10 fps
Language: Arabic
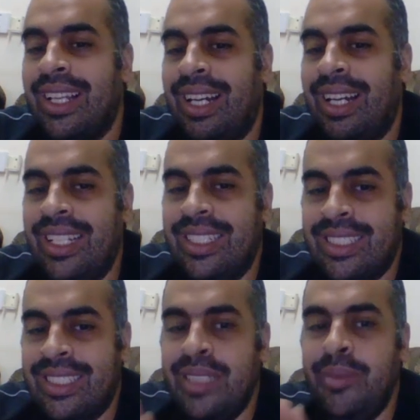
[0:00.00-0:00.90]
على
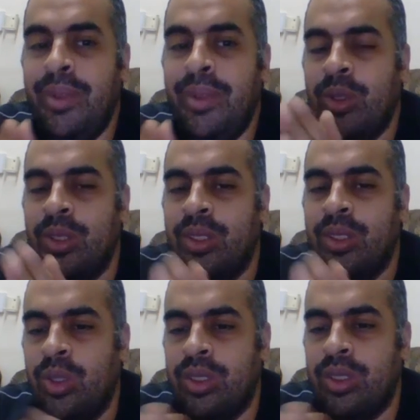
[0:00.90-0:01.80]
التسليمه ممكن
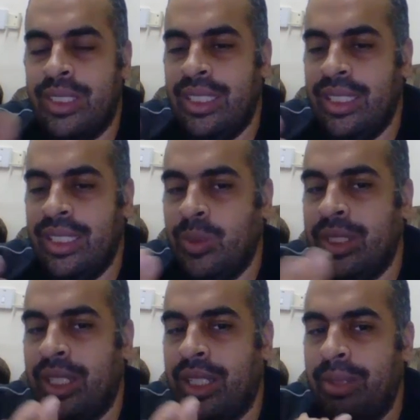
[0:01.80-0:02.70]
تقعد سنين
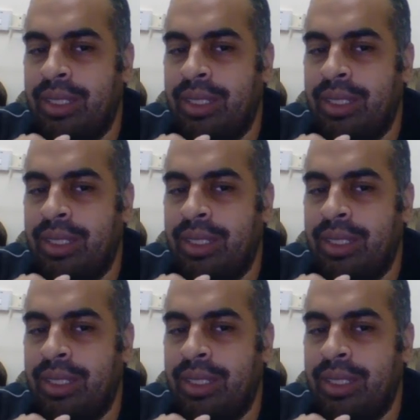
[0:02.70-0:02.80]
وانت عمال